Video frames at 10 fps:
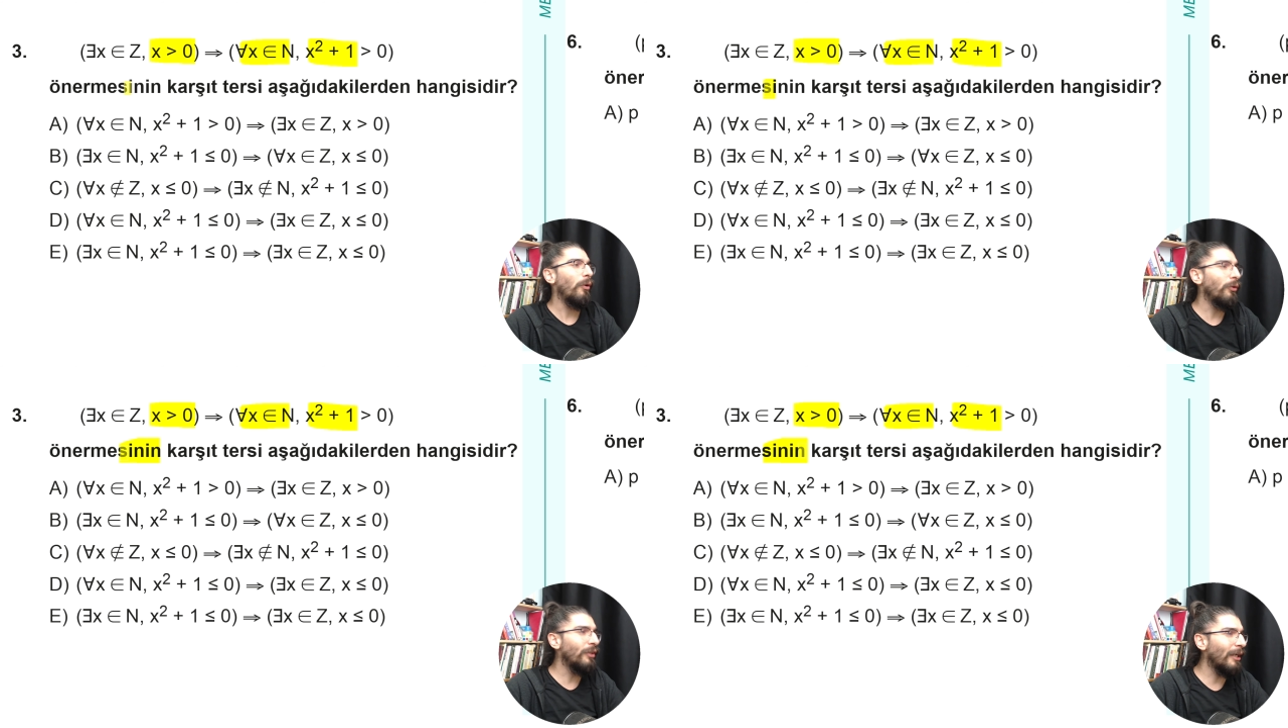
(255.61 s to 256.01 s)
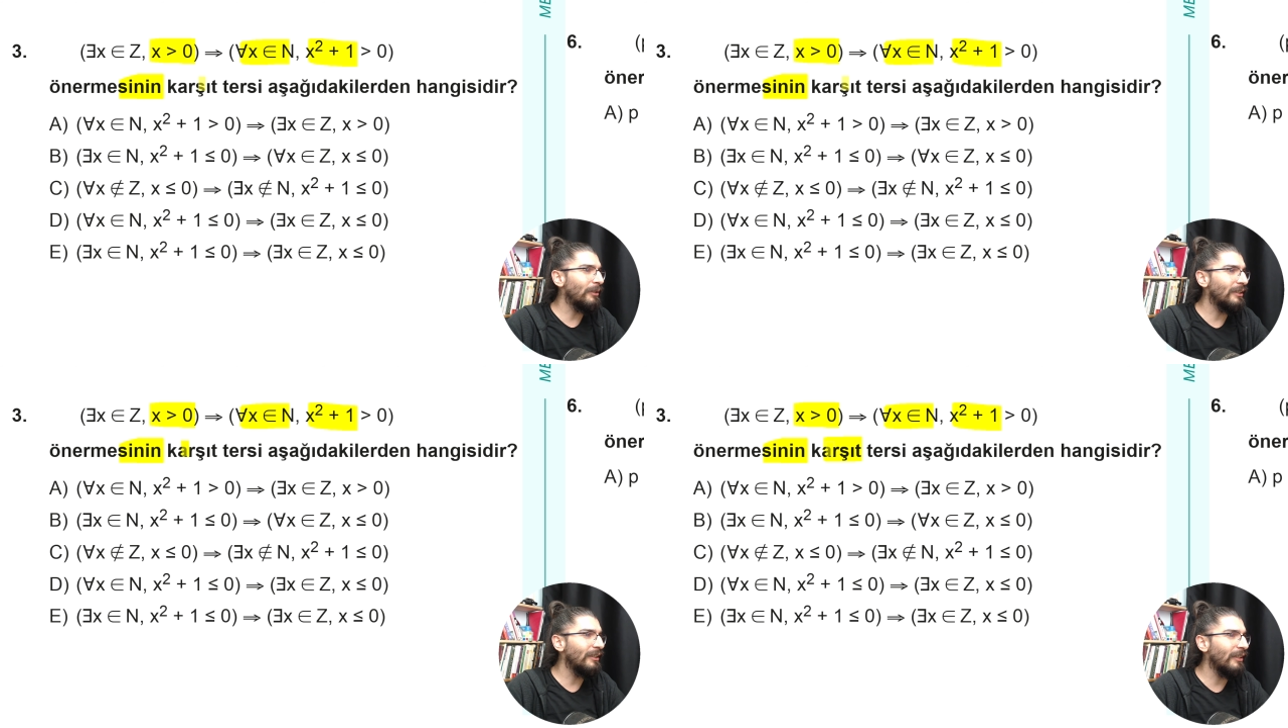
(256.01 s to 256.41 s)

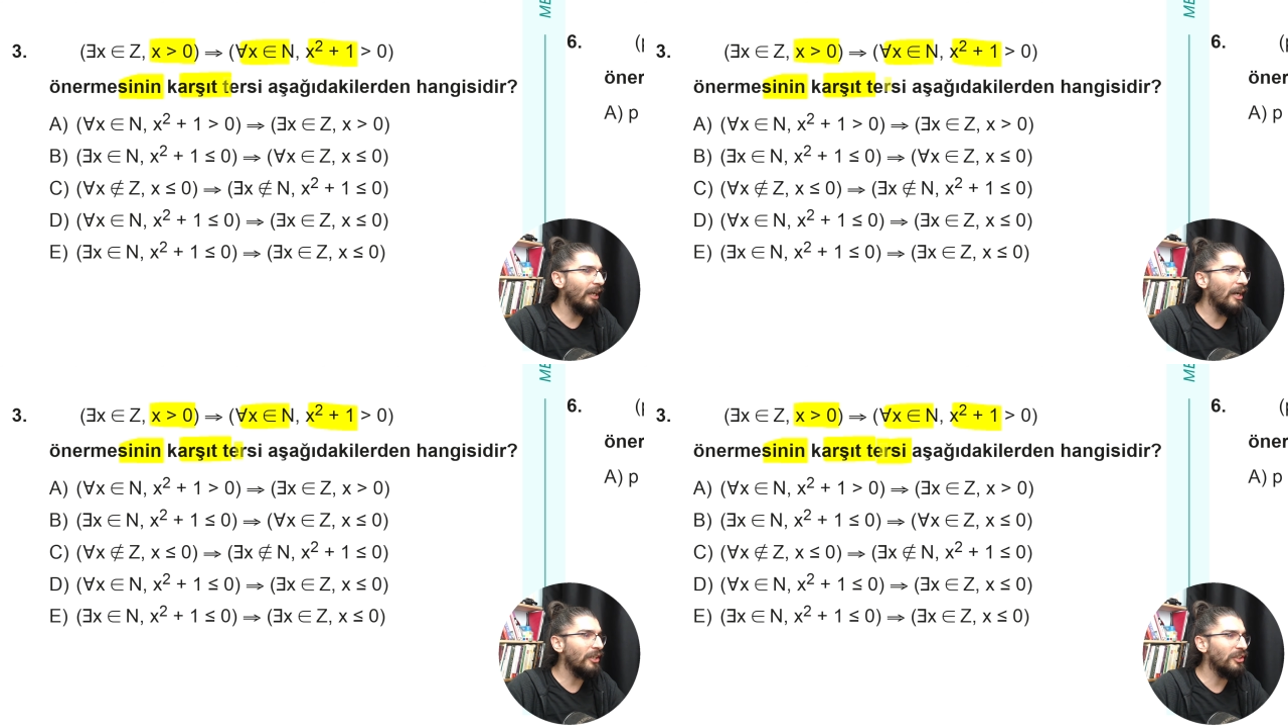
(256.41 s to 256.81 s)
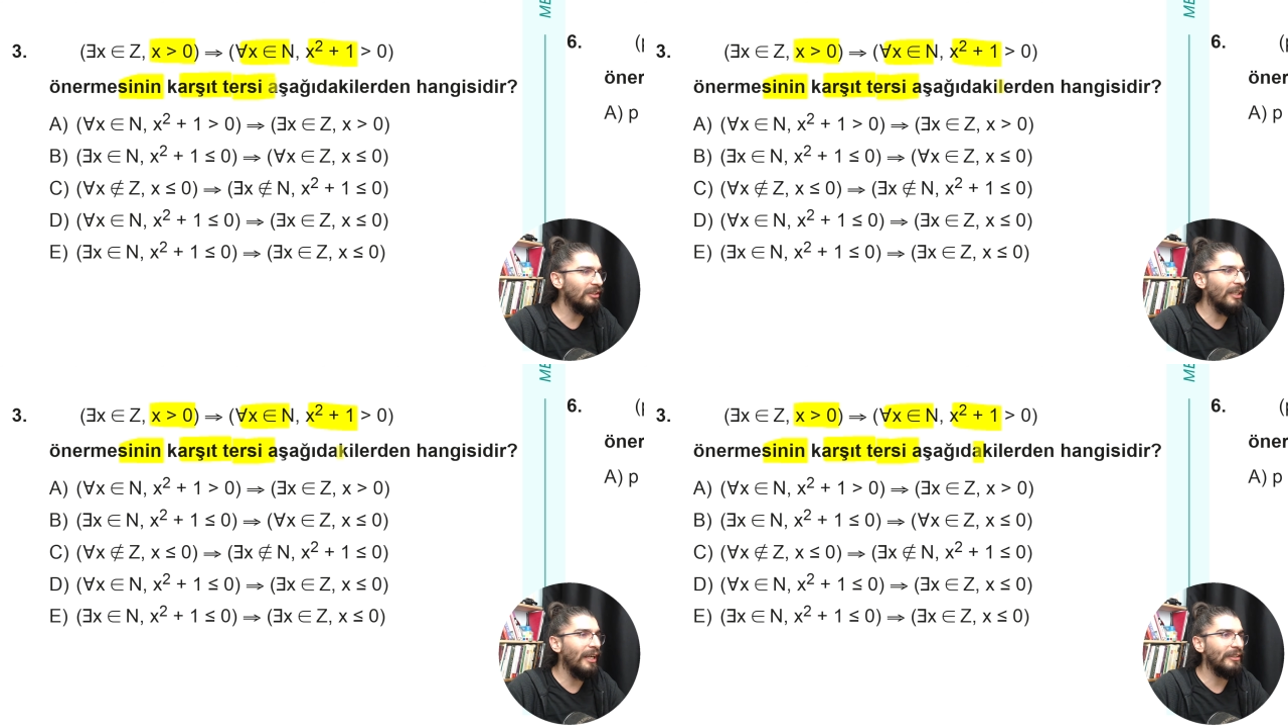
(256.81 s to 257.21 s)
Önermesinin
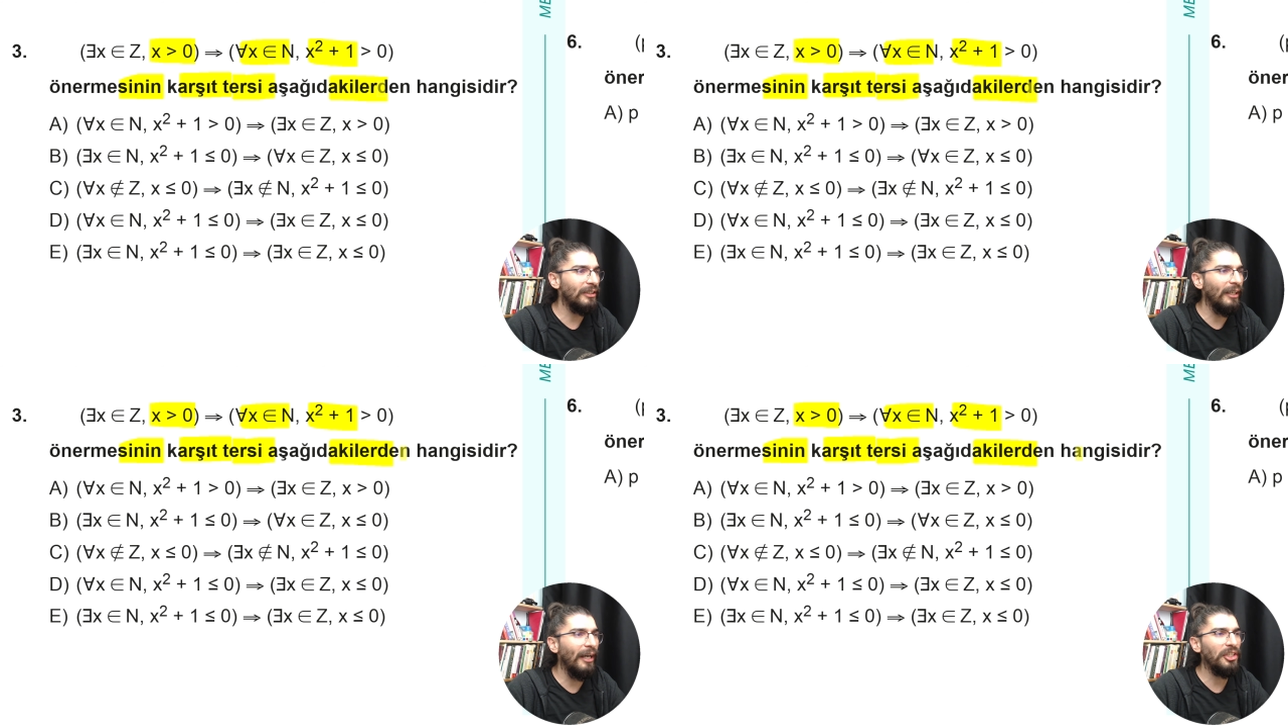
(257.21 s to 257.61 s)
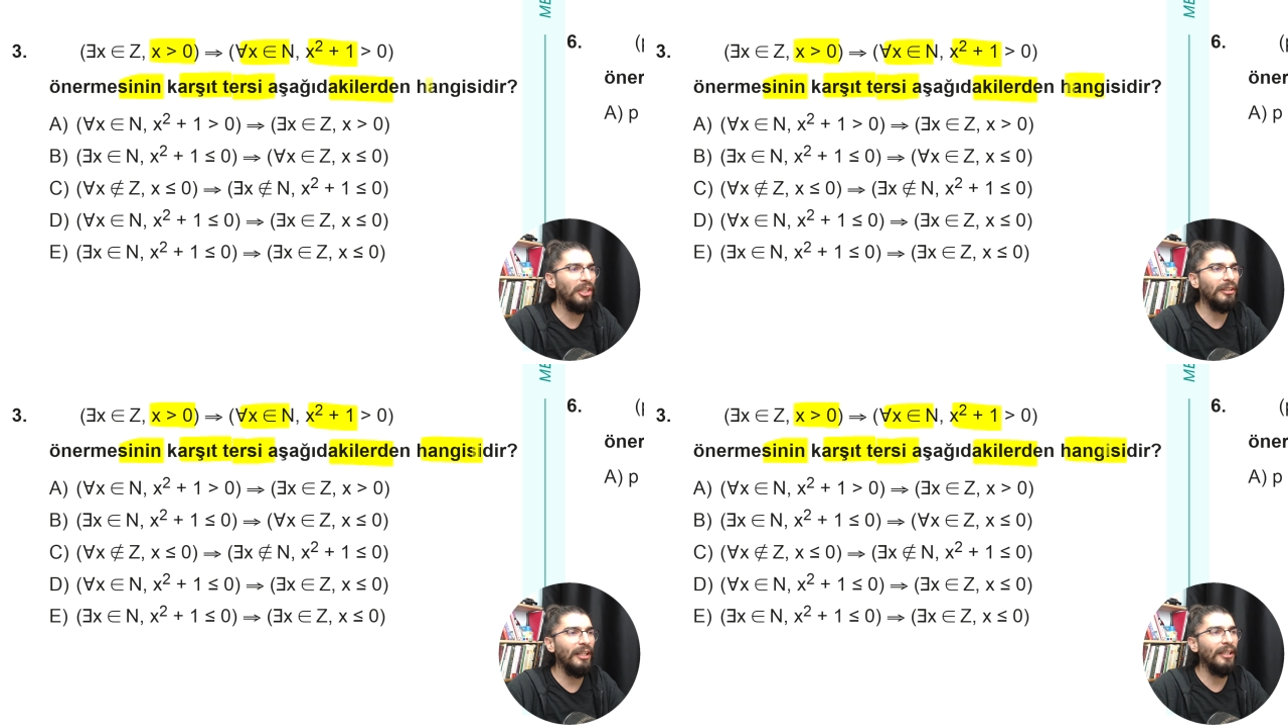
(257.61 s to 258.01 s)
karşı tersi
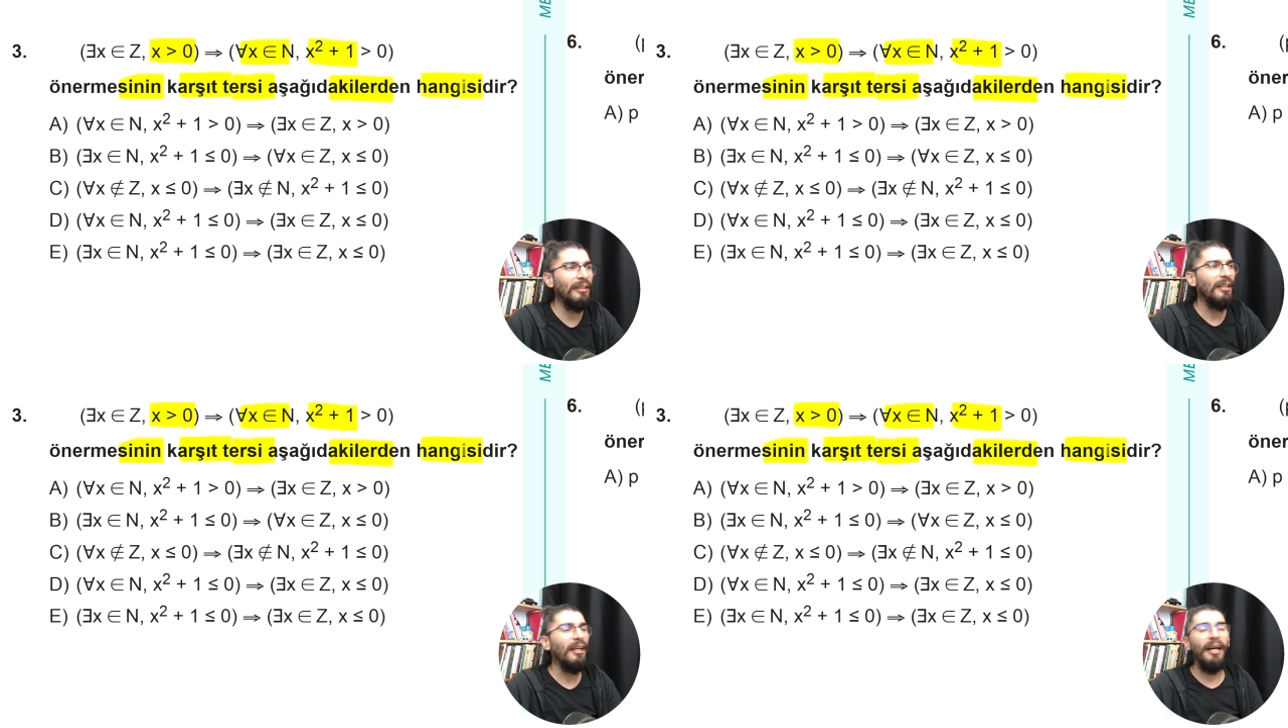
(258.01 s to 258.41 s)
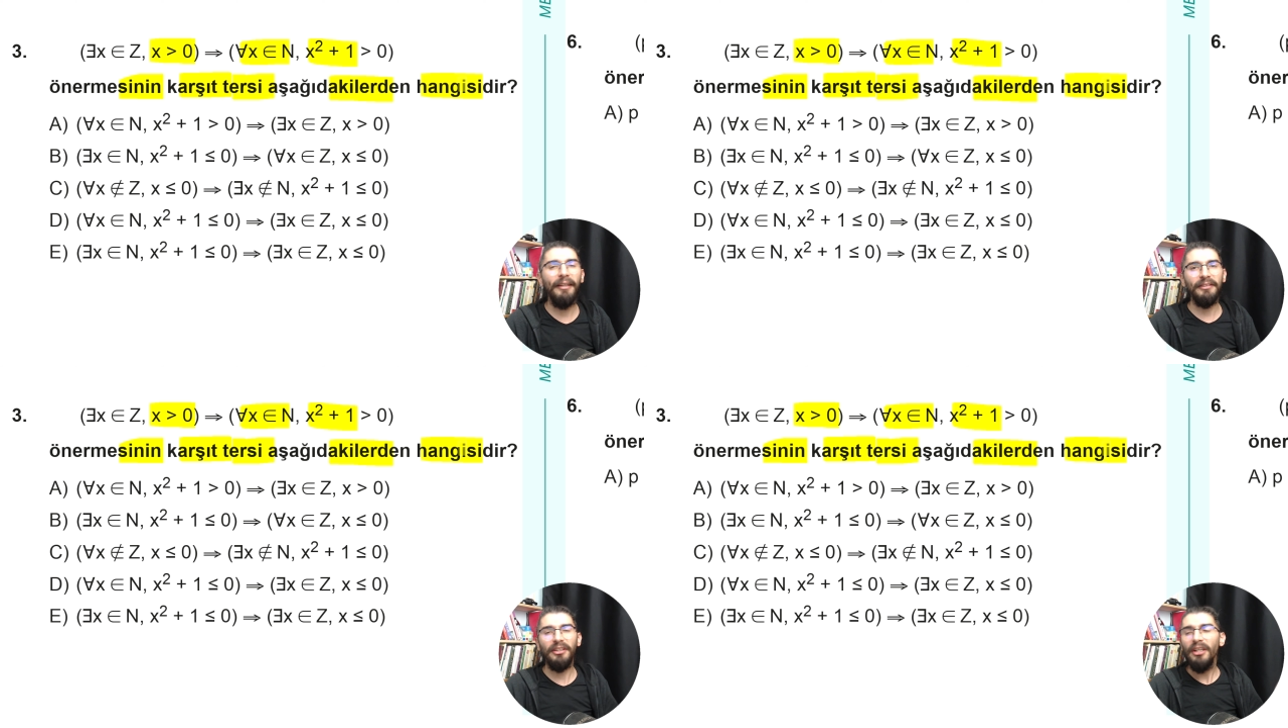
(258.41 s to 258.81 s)
aşağıdakilerden
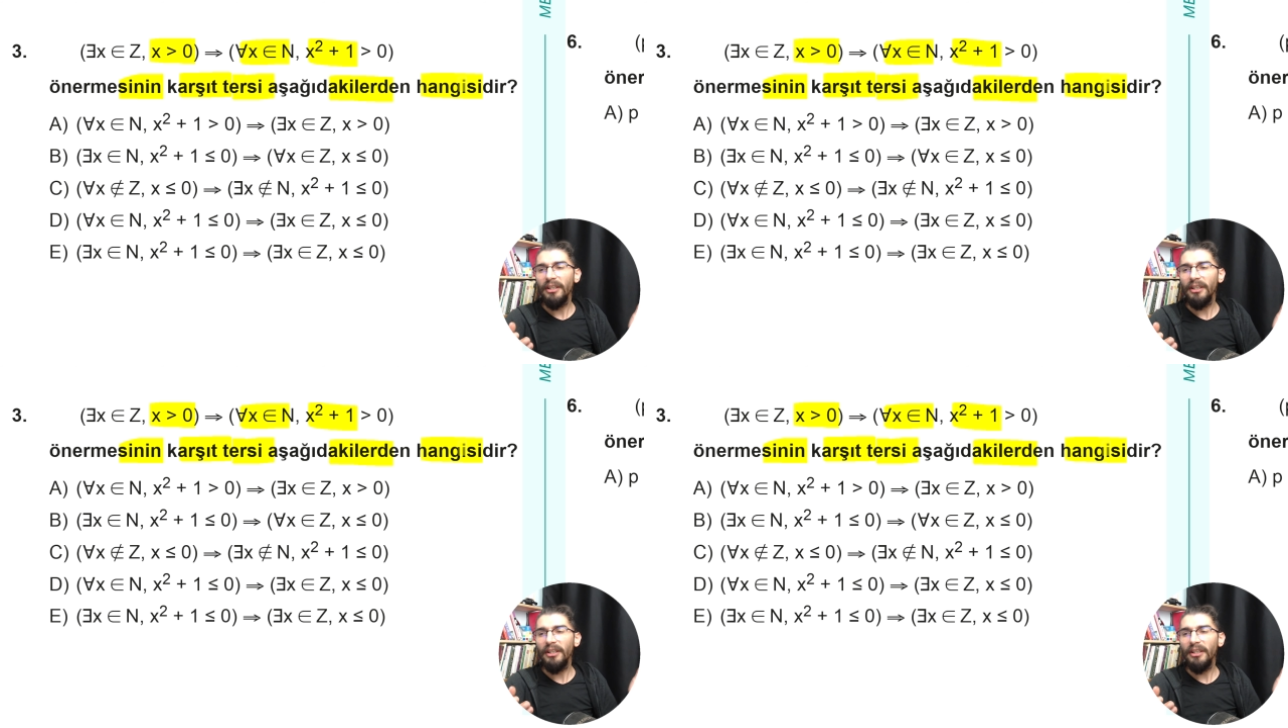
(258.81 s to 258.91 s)
hangisi?